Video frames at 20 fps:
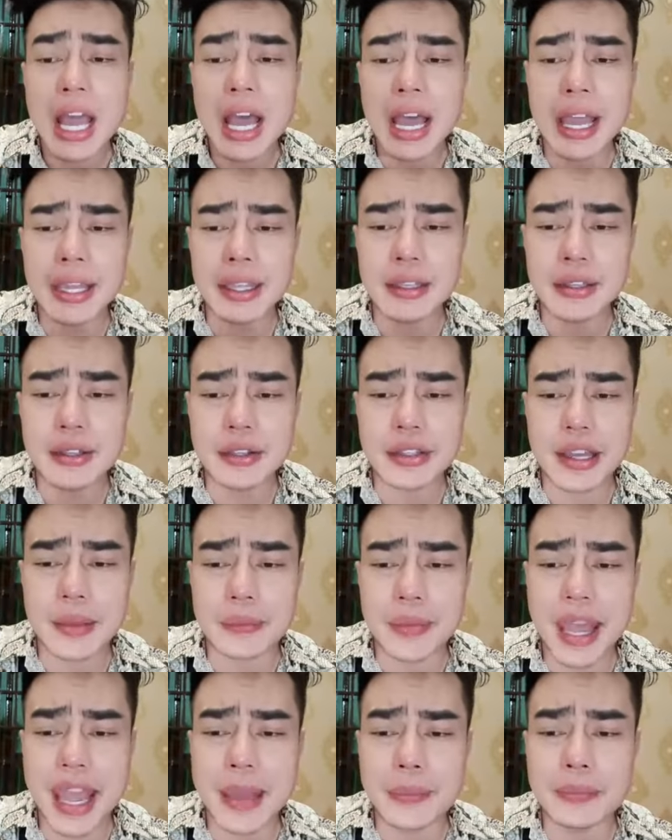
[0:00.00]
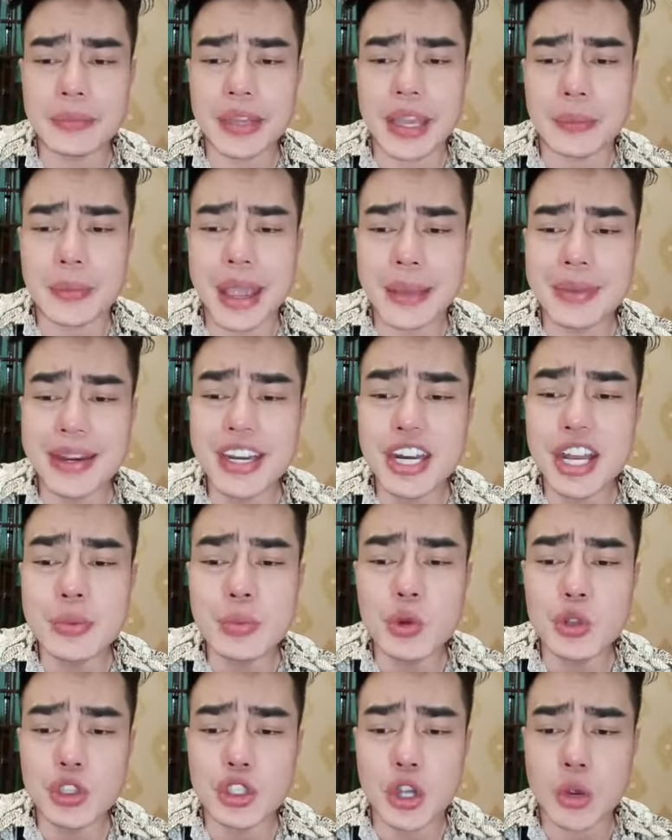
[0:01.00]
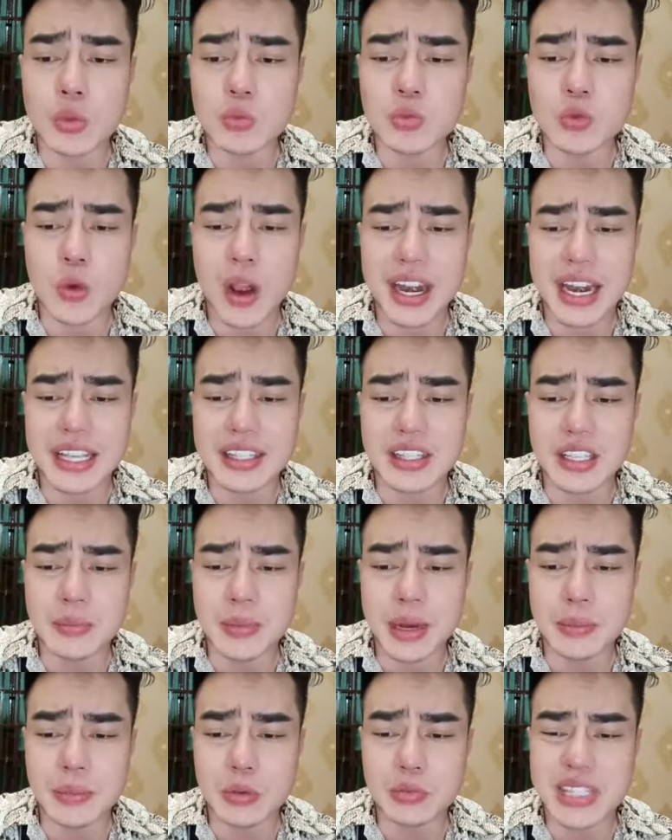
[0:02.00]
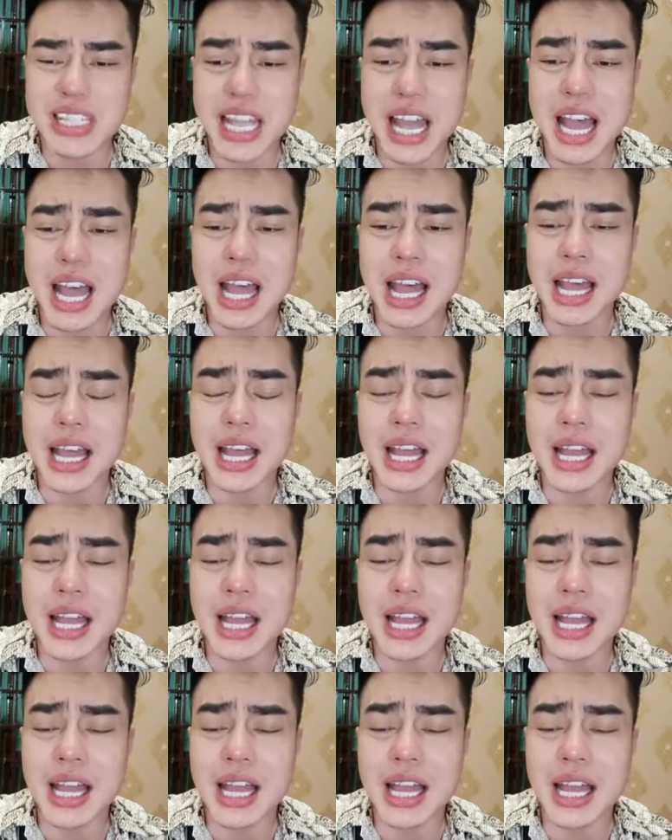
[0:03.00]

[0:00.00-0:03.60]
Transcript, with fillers: anh gặp em gặp em đến nơi muôn chung qua đại dương mênh mông xa